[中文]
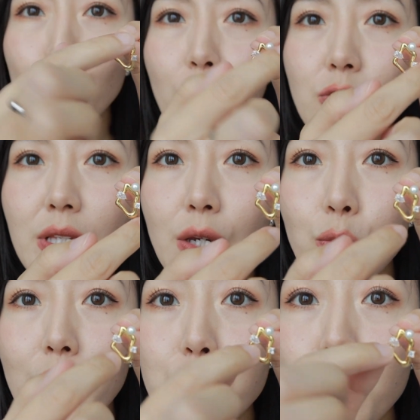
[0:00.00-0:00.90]
规则的一个
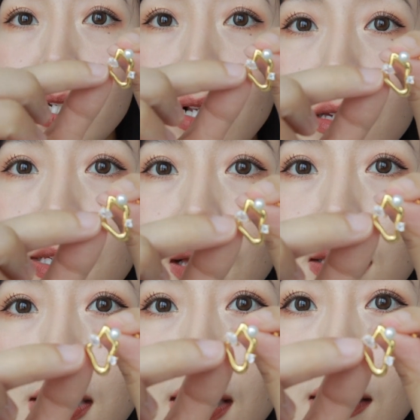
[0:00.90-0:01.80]
圆圈上
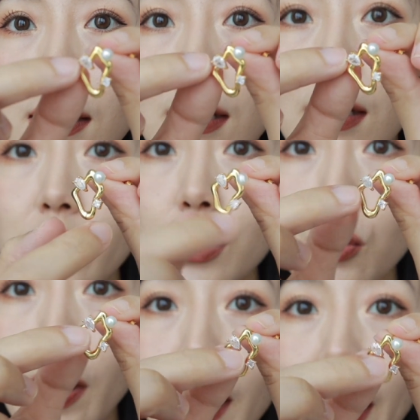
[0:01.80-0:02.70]
镶嵌了水
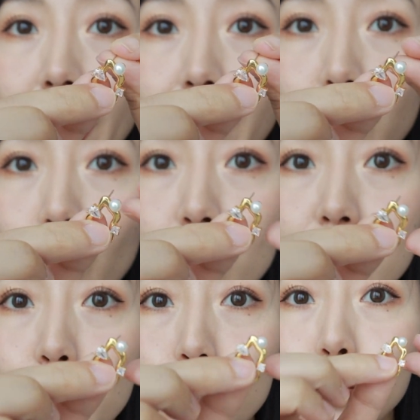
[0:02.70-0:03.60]
钻，还有
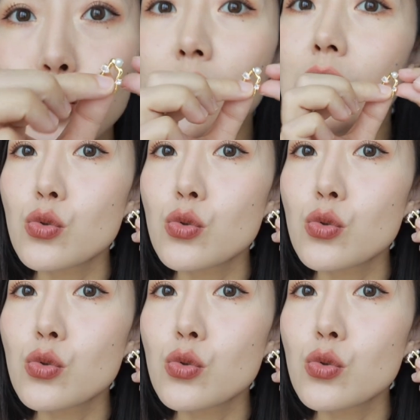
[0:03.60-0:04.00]
珍珠。